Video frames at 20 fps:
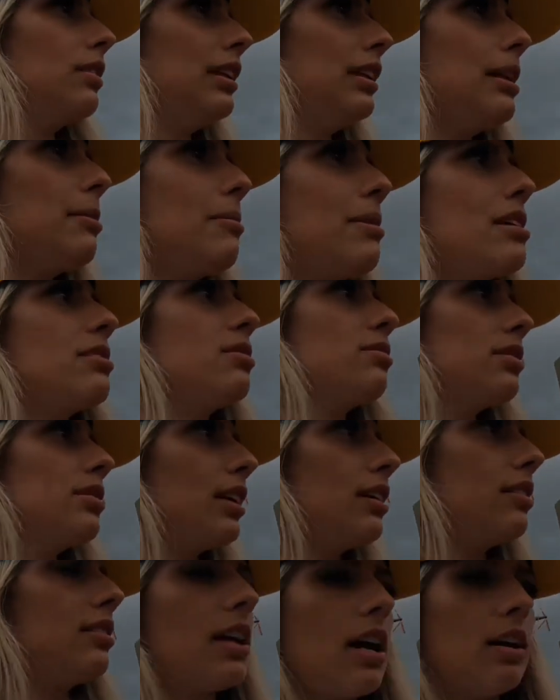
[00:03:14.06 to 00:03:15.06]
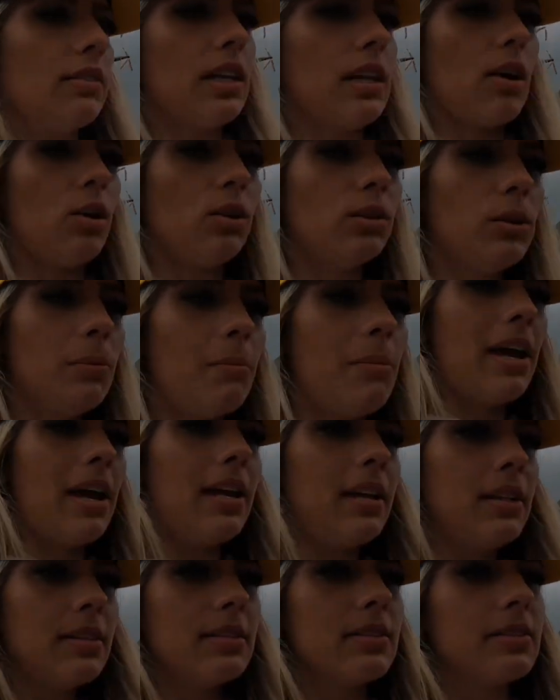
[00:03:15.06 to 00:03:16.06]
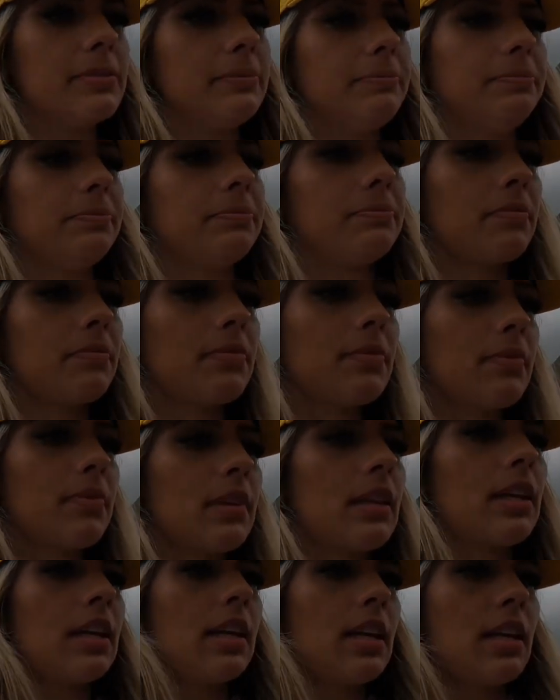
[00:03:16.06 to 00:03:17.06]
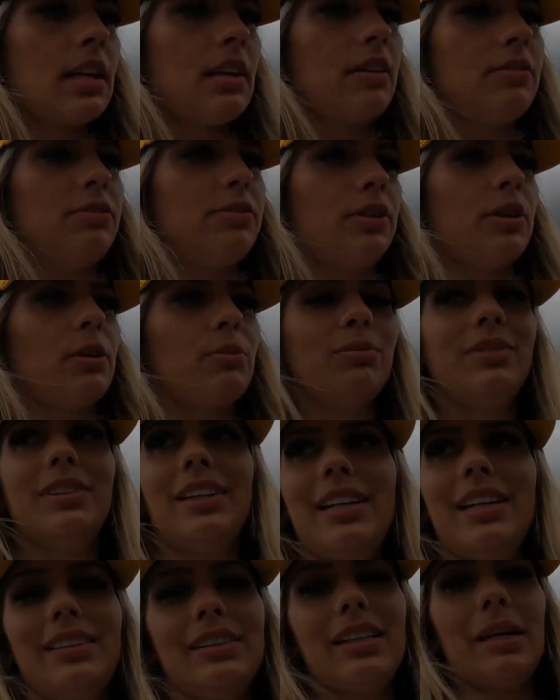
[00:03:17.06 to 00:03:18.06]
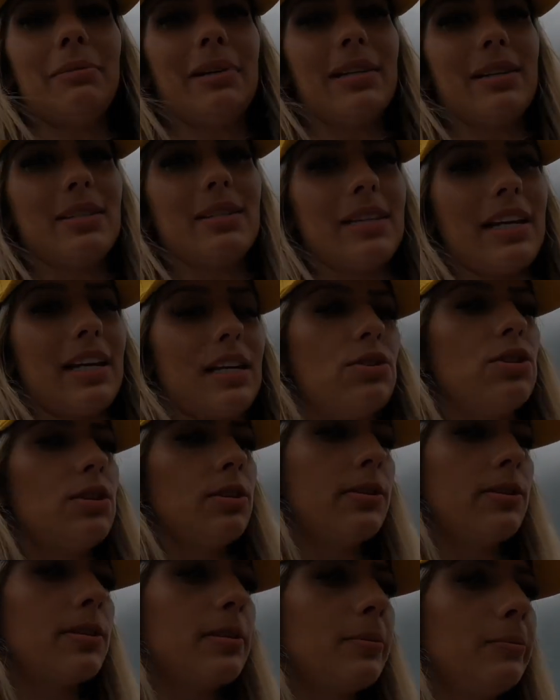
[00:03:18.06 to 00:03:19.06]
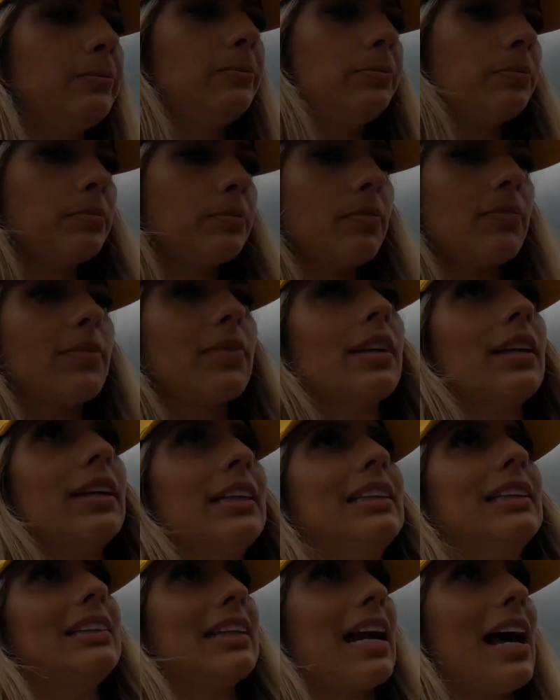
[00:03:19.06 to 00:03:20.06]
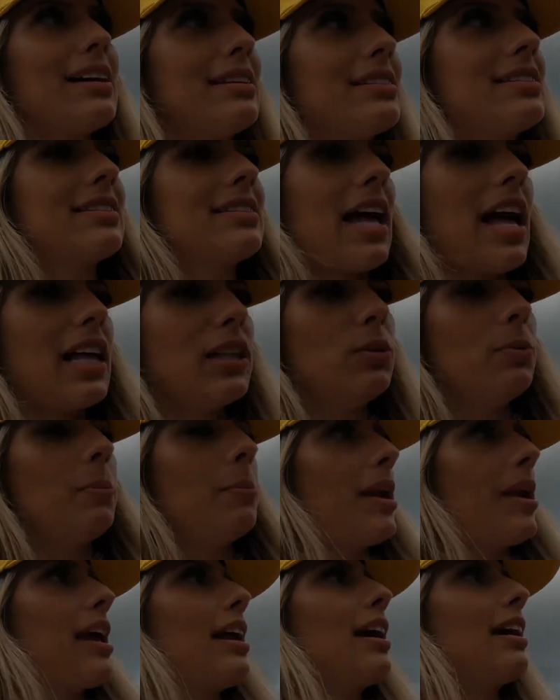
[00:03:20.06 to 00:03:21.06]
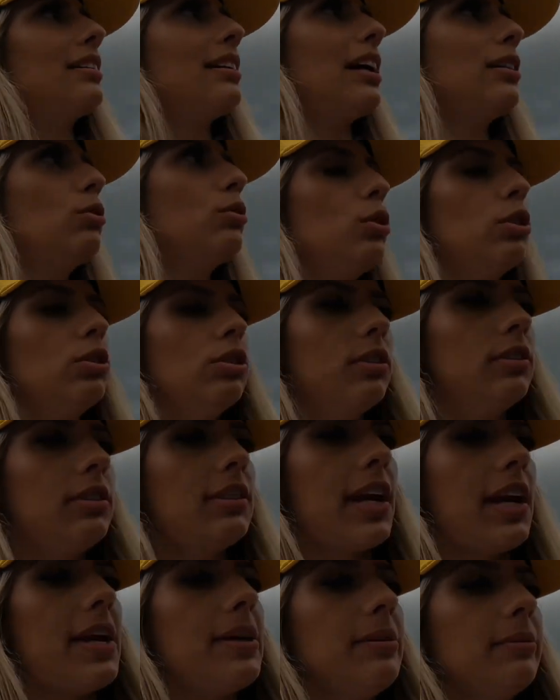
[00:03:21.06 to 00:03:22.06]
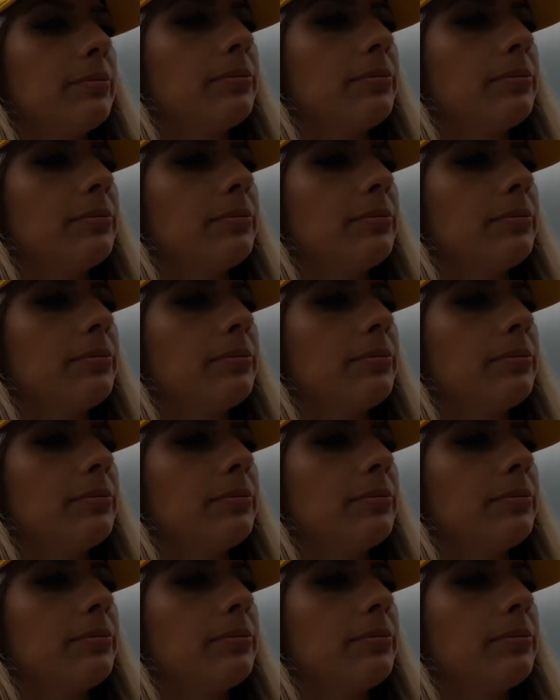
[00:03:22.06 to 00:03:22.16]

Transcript: aí da Brasil Central na Rodobens. Foram 30 Mercedes, traçado para engatar no rodotrem.